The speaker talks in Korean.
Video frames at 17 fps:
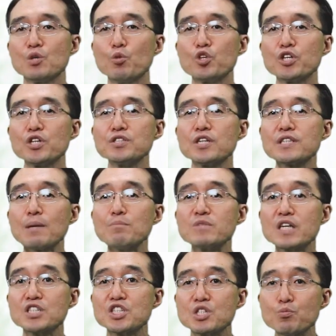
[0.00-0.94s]
디모데전서
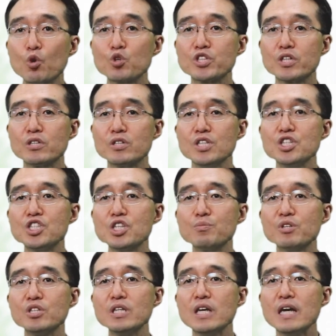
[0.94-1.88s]
3장 15절. 이
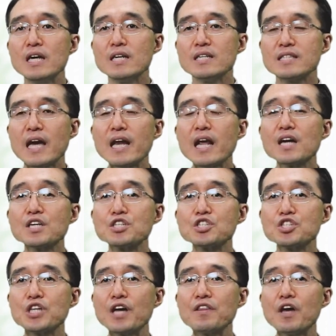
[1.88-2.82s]
집은
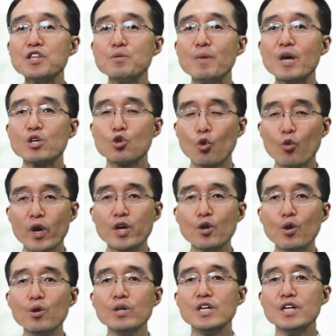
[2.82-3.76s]
살아계신 하나님의
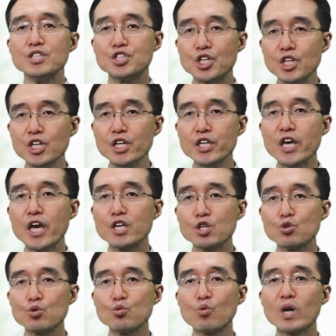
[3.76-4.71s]
교회요 진리의
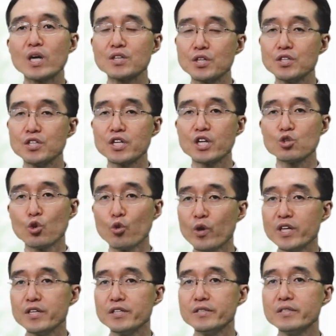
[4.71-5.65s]
기둥과 터입니다
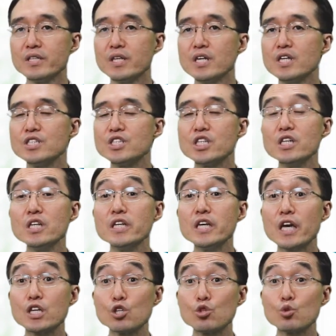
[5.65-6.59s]
교회는
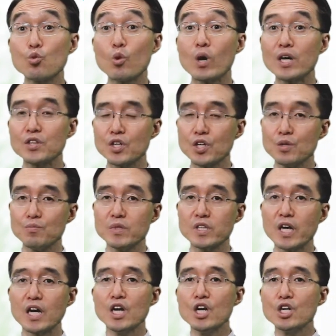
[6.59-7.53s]
진리의 기둥과 터입니다.